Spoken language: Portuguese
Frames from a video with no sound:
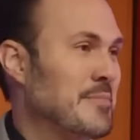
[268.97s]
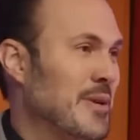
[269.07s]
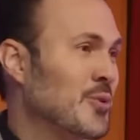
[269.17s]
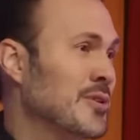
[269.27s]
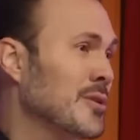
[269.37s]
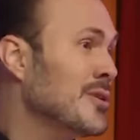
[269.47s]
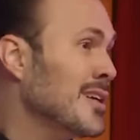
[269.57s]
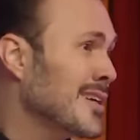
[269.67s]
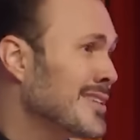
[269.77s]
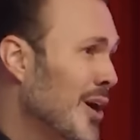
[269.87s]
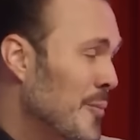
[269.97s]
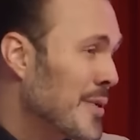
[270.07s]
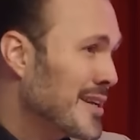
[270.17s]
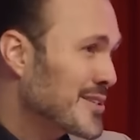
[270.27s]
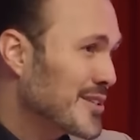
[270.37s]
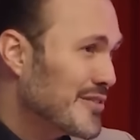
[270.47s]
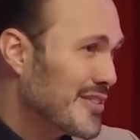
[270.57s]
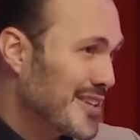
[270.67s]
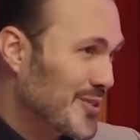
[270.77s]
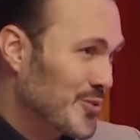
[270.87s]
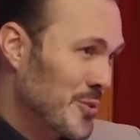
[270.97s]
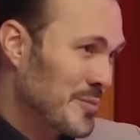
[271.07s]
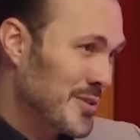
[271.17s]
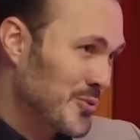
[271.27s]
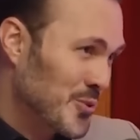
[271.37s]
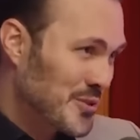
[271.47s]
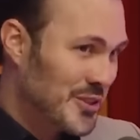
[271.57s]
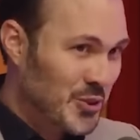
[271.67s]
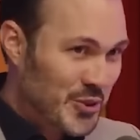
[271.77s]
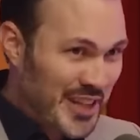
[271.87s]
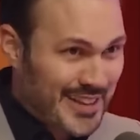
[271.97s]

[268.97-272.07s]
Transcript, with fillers: à meia-noite. Então, idealmente deveria dormir em torno de nove,